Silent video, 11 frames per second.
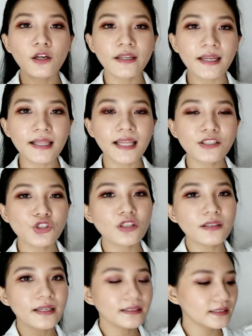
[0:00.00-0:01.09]
Oke,
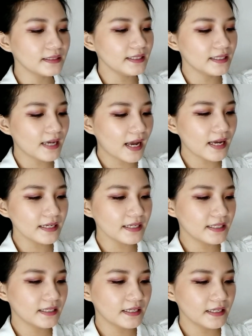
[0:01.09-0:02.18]
lanjut yang ketiga
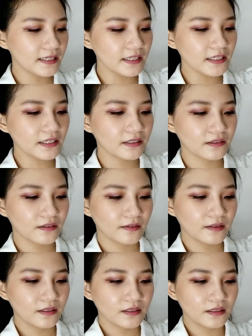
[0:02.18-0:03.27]
ini
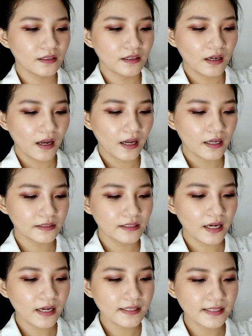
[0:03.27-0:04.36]

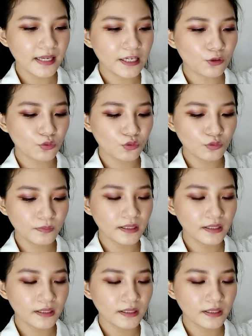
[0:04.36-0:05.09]
ada serum